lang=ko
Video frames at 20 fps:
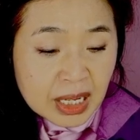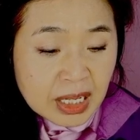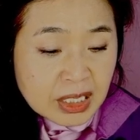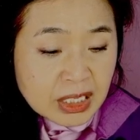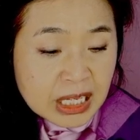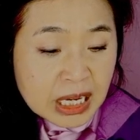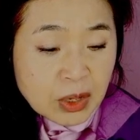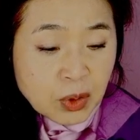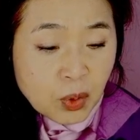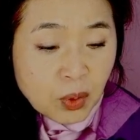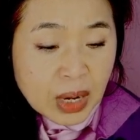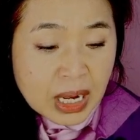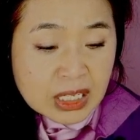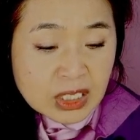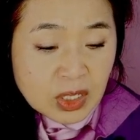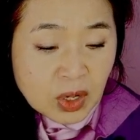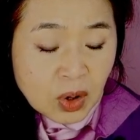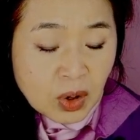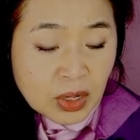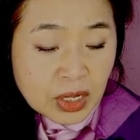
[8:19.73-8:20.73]
차고
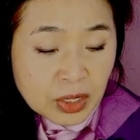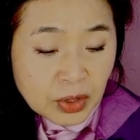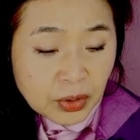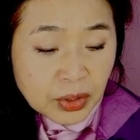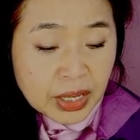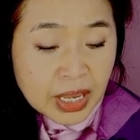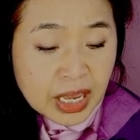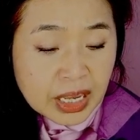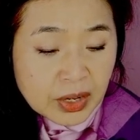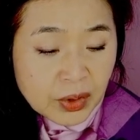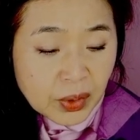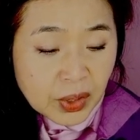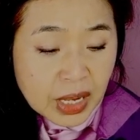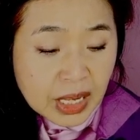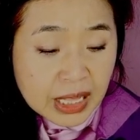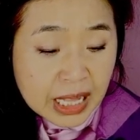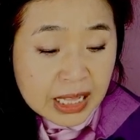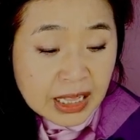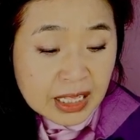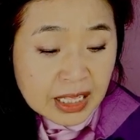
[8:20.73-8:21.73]
와서 이렇게 이렇게
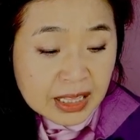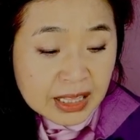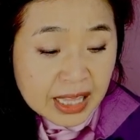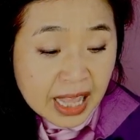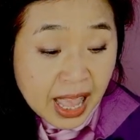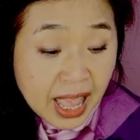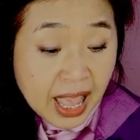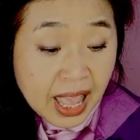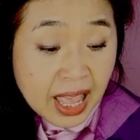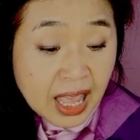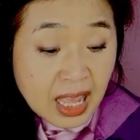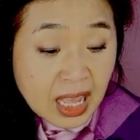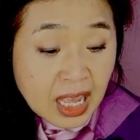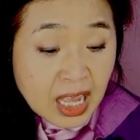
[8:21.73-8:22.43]
됐는데